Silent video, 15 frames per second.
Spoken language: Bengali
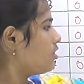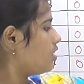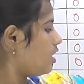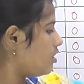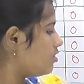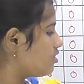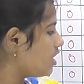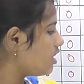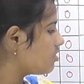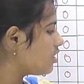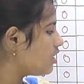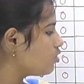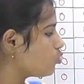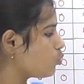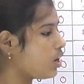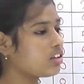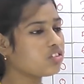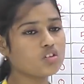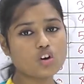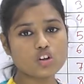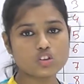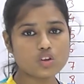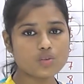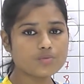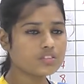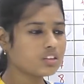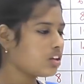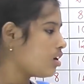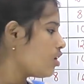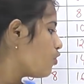তাহলে সিক্স ইন্টু এইট কত
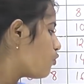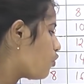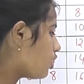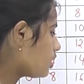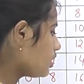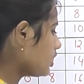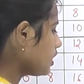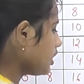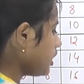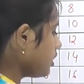ফর্টি